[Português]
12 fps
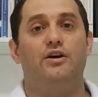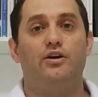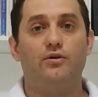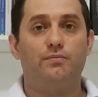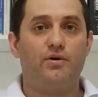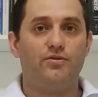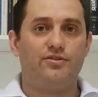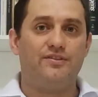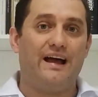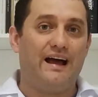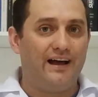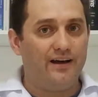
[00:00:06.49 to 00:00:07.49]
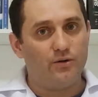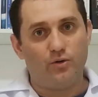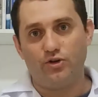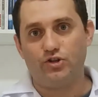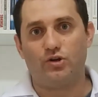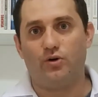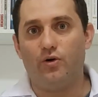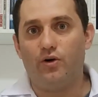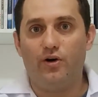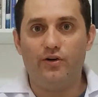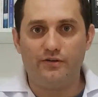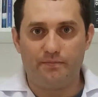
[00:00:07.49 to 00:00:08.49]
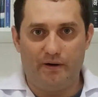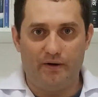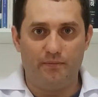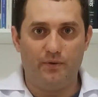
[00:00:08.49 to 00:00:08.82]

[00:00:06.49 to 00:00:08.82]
Eu posso dar corticoide para